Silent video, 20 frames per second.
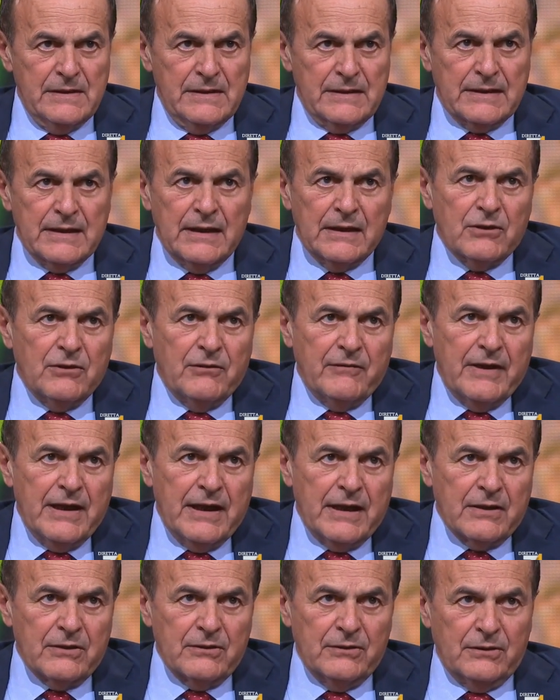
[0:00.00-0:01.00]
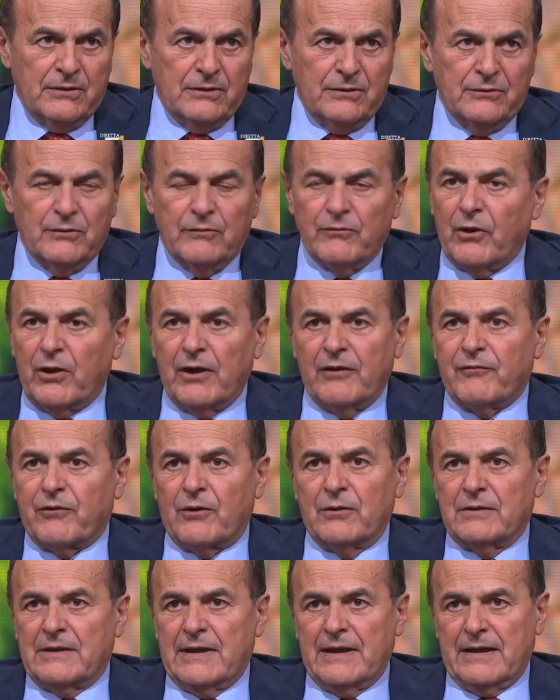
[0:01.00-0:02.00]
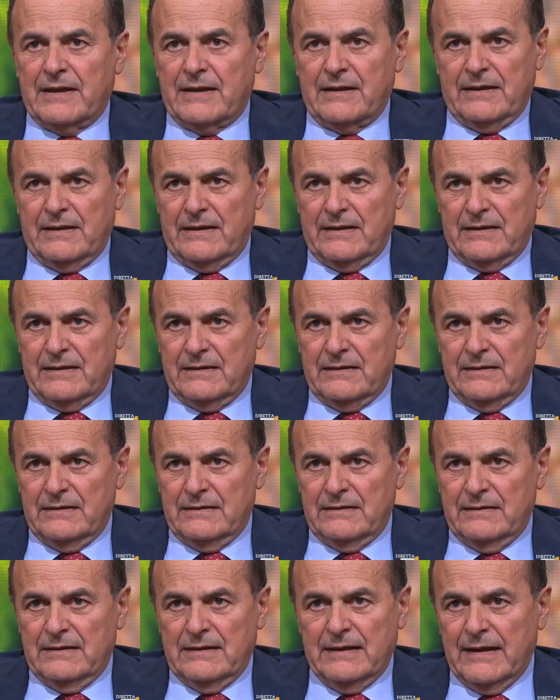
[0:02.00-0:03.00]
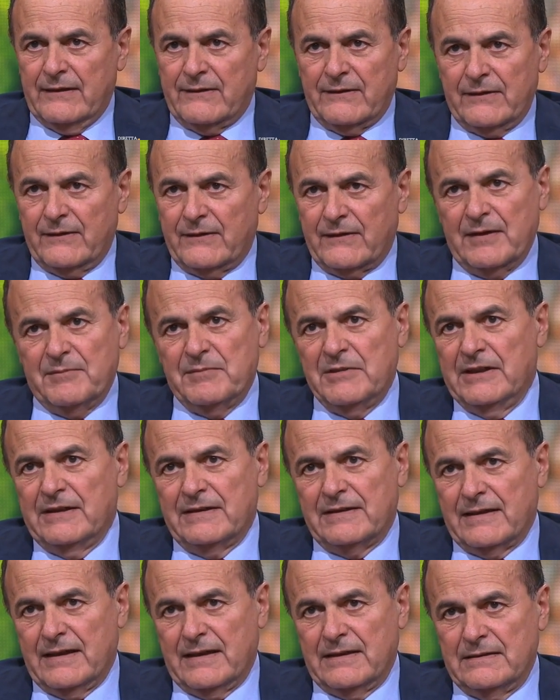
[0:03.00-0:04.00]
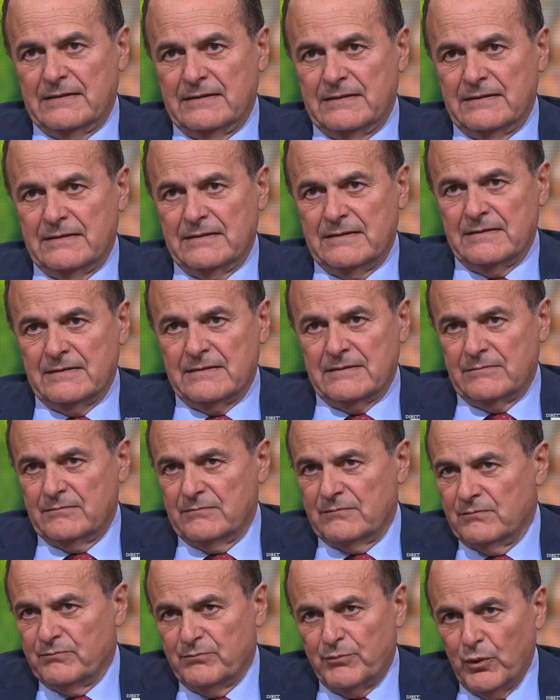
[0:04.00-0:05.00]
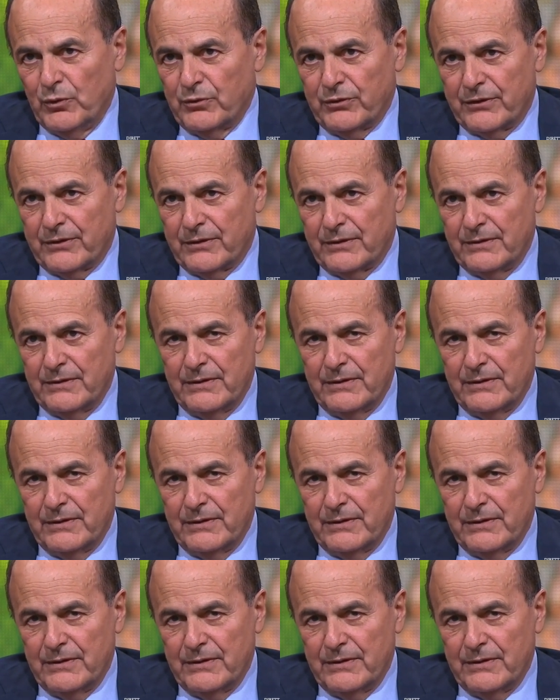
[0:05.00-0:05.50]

Chi è al governo non vuole affrontare la legge di stabilità Punto.